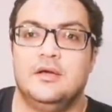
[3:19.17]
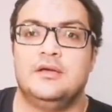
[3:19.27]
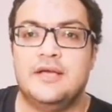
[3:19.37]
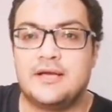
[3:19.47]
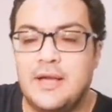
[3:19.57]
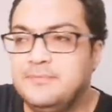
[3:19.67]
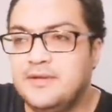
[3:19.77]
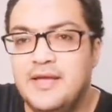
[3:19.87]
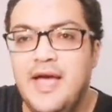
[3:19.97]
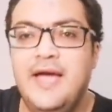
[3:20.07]
يا
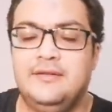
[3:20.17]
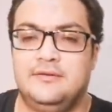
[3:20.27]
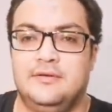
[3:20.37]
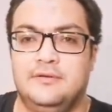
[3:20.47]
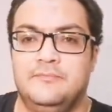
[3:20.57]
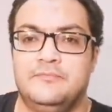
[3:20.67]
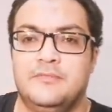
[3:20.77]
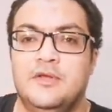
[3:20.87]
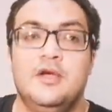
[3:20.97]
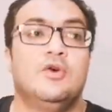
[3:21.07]
كابتن جهاد
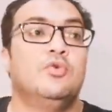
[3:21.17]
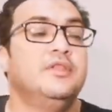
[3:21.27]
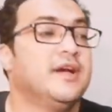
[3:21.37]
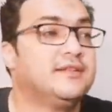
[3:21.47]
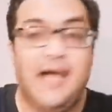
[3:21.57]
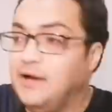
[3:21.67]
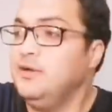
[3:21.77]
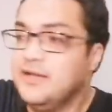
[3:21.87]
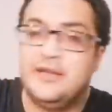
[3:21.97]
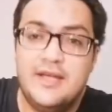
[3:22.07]
وانك
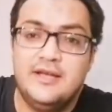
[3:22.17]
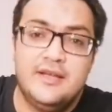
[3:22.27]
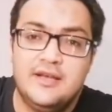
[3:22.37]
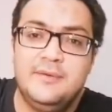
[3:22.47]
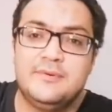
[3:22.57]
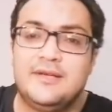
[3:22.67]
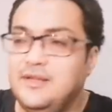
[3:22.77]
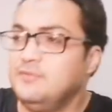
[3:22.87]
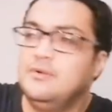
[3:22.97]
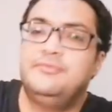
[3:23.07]
تعاول يجري يجري يجري اعمل
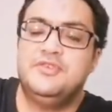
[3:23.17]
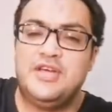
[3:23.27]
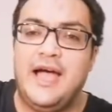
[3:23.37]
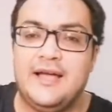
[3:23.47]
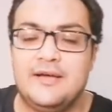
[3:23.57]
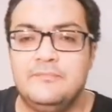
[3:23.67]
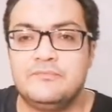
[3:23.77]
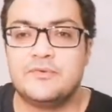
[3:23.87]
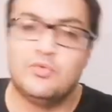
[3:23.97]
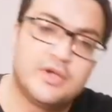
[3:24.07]
كده وما فيش حاجه
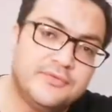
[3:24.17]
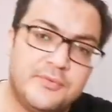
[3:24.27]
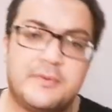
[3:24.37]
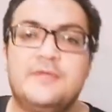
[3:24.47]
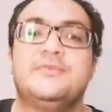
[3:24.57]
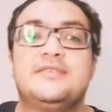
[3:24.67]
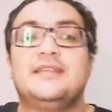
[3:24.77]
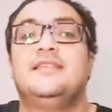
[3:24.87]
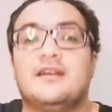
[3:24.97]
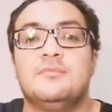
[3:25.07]
وكتف بكتف
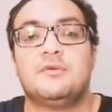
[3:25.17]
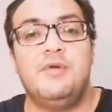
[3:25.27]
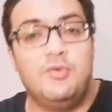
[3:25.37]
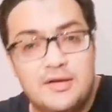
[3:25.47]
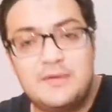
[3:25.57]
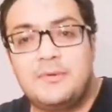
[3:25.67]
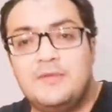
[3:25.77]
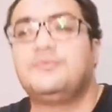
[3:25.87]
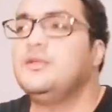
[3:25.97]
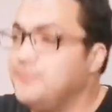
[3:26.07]
تصدق رامي ربيع يقول لك ده
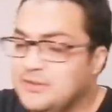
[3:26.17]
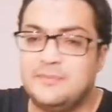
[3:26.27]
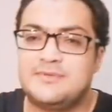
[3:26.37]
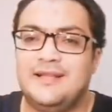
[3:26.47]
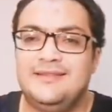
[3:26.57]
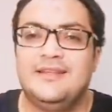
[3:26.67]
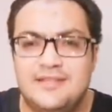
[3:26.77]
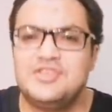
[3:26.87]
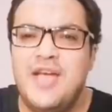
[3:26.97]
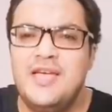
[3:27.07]
بكتف كتف انت مصدق
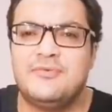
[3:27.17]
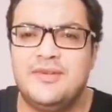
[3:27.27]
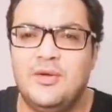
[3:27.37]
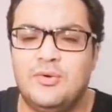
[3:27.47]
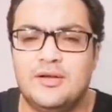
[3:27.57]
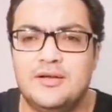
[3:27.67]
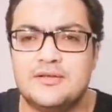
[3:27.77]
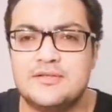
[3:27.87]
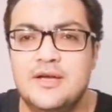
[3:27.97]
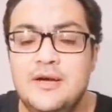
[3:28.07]
انت شايف كده
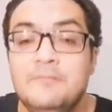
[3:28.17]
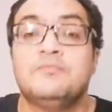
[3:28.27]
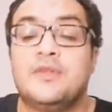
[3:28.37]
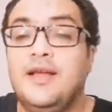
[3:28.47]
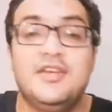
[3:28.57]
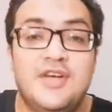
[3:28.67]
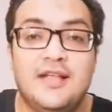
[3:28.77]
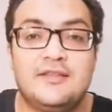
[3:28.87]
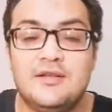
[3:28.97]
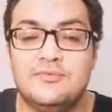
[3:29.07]
وخلاص ما ترجعش
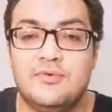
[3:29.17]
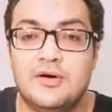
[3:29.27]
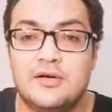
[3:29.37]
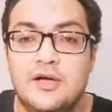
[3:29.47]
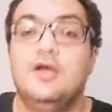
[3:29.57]
حتى للفار